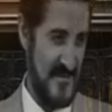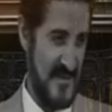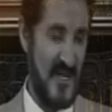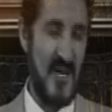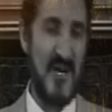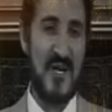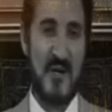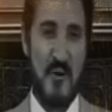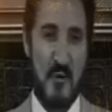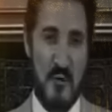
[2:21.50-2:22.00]

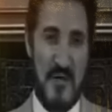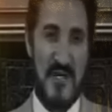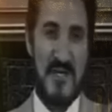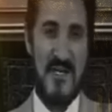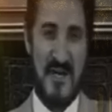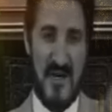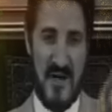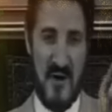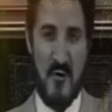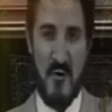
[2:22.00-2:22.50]
اقرأوا
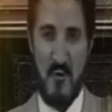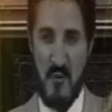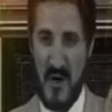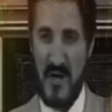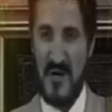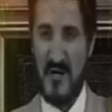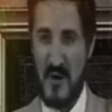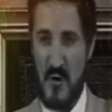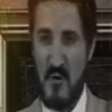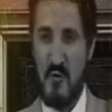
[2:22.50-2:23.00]
إحياءه
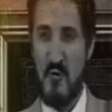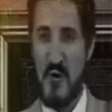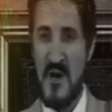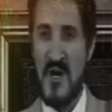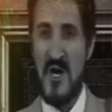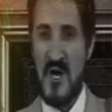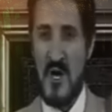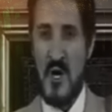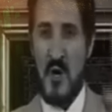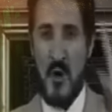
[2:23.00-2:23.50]
واقرأوا
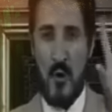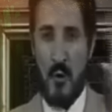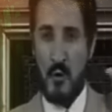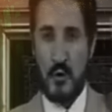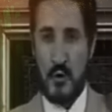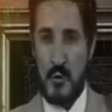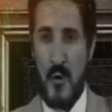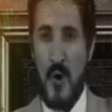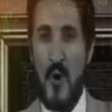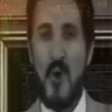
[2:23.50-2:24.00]

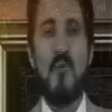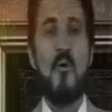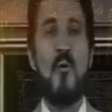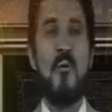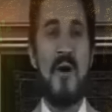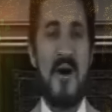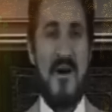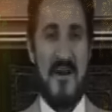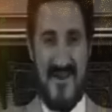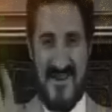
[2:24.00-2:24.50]
كتبه
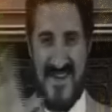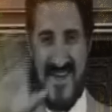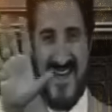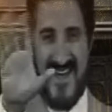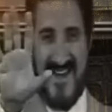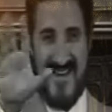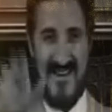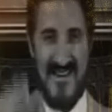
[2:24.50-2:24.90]
المباركة